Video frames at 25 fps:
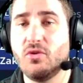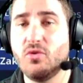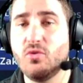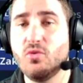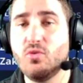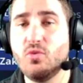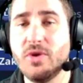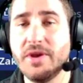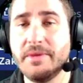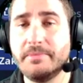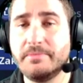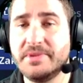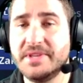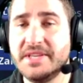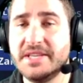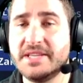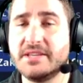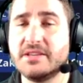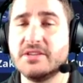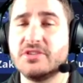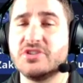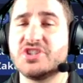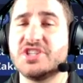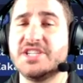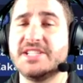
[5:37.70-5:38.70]
ou
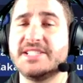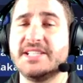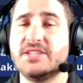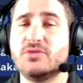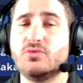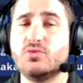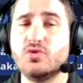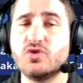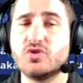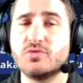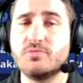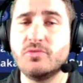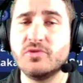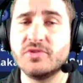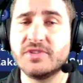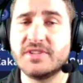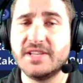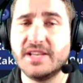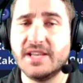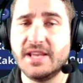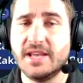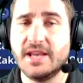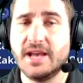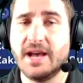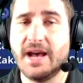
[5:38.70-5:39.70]
épique, je les ai tous
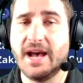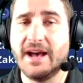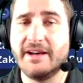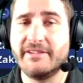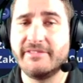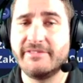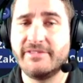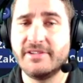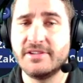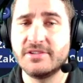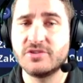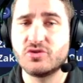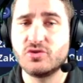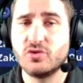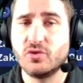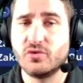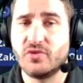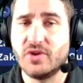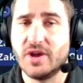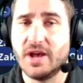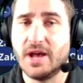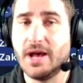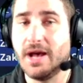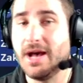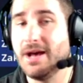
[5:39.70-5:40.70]
montés à 20 sur
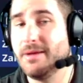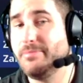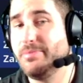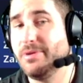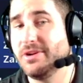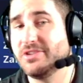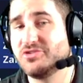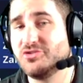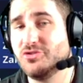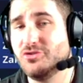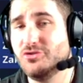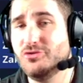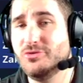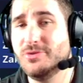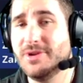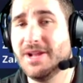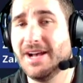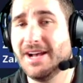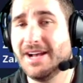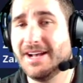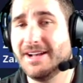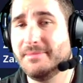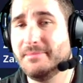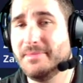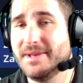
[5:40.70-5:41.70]
20. À part
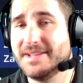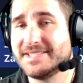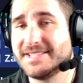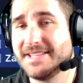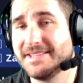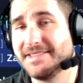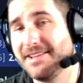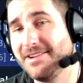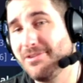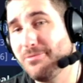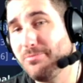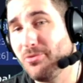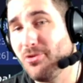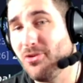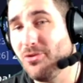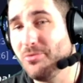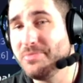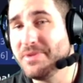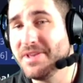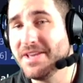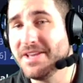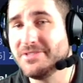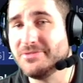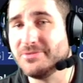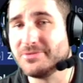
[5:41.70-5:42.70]
celui-là, bah, c'était le
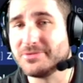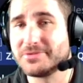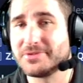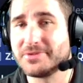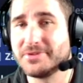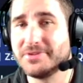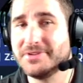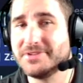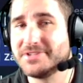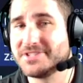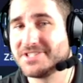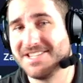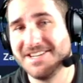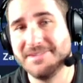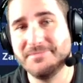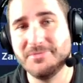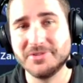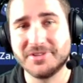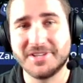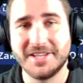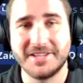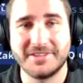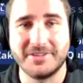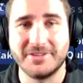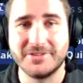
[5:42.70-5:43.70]
premier, donc euh, je l'ai
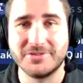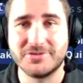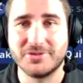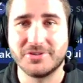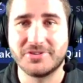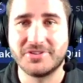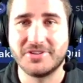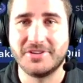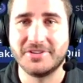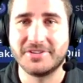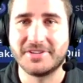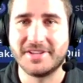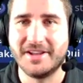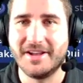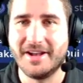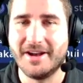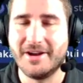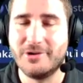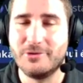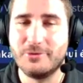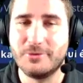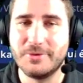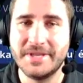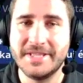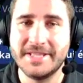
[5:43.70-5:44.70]
monté 30 sur 30 à
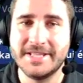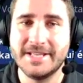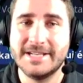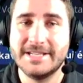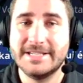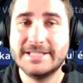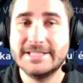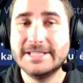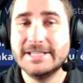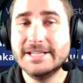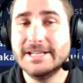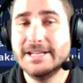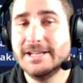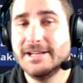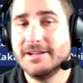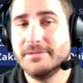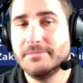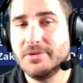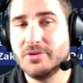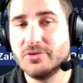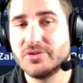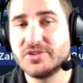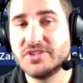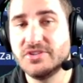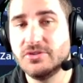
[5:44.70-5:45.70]
Halloween.
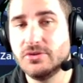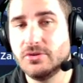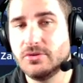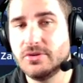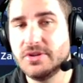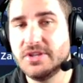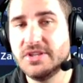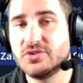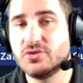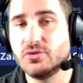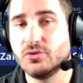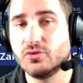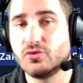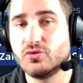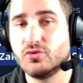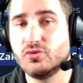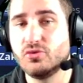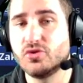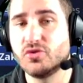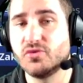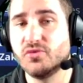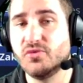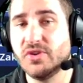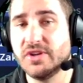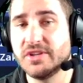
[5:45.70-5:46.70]
Mais oh, sinon, ils sont
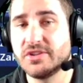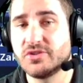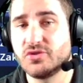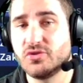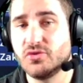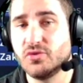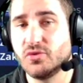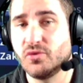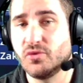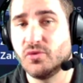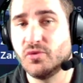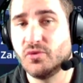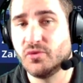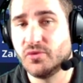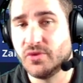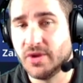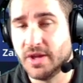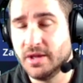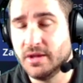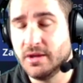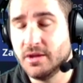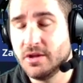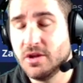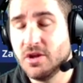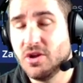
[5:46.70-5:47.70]
tous 20 sur
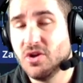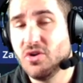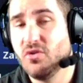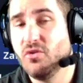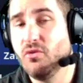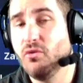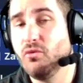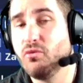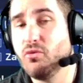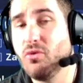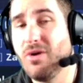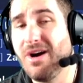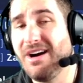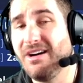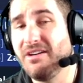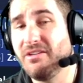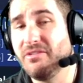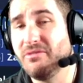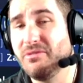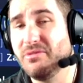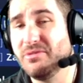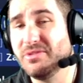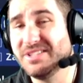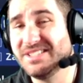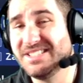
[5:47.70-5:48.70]
20, voire
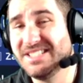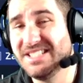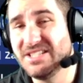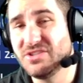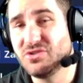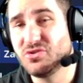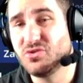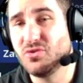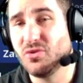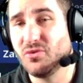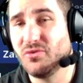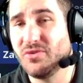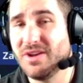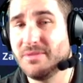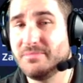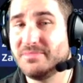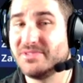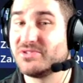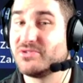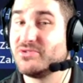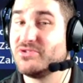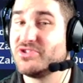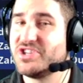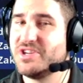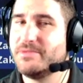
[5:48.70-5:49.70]
10 sur 20,
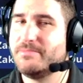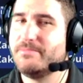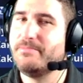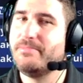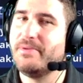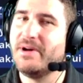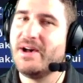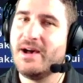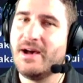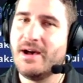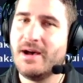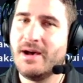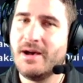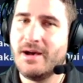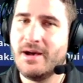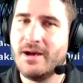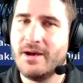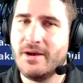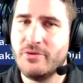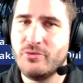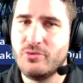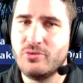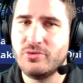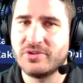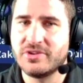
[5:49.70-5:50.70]
parce que j'ai
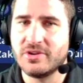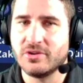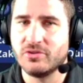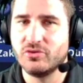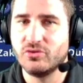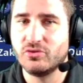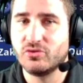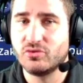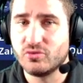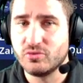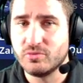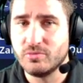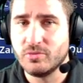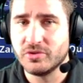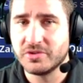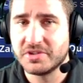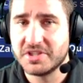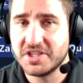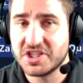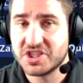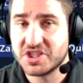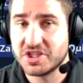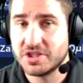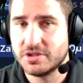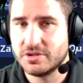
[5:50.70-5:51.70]
pas eu le temps de tout
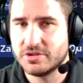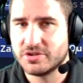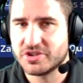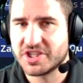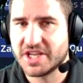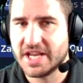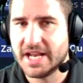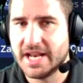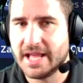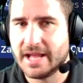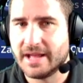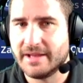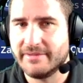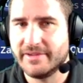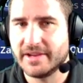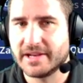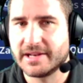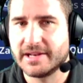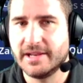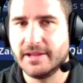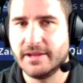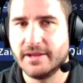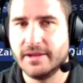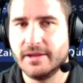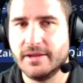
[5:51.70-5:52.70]
monter. Je, galère
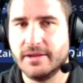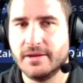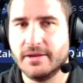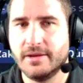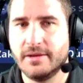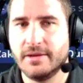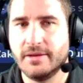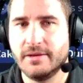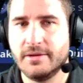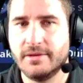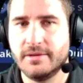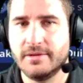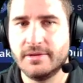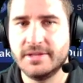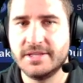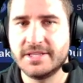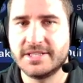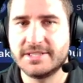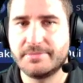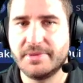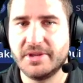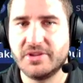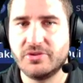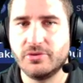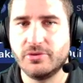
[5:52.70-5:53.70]
avec les euh,
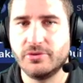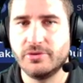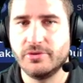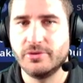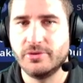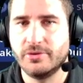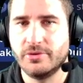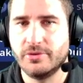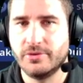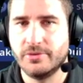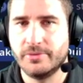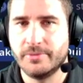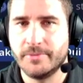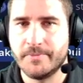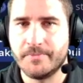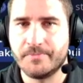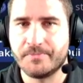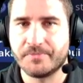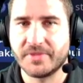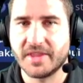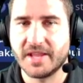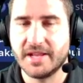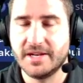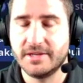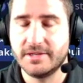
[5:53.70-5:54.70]
l'XP de,
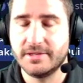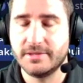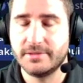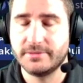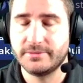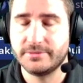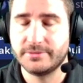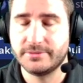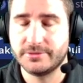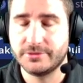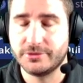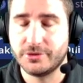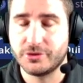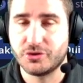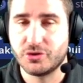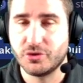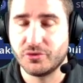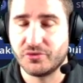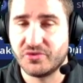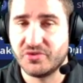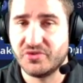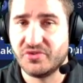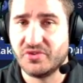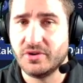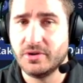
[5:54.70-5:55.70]
de
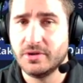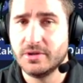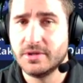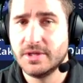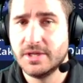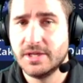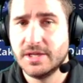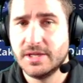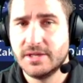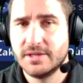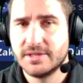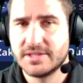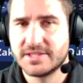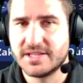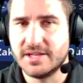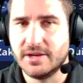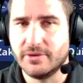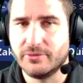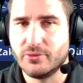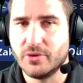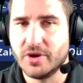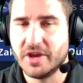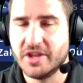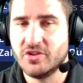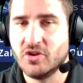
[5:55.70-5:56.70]
survivants, parce qu'il en
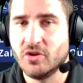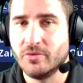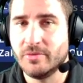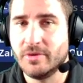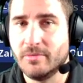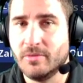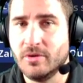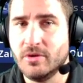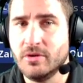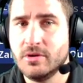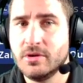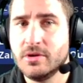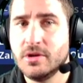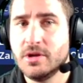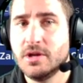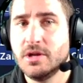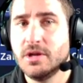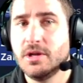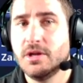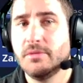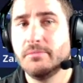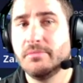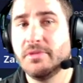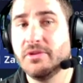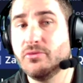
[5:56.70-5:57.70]
faut énormément.
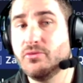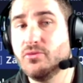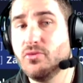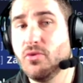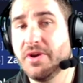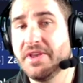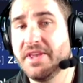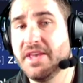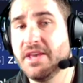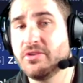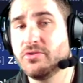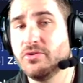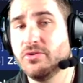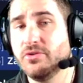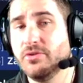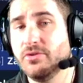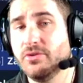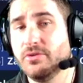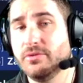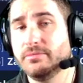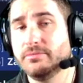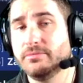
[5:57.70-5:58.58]
Mais vous voyez que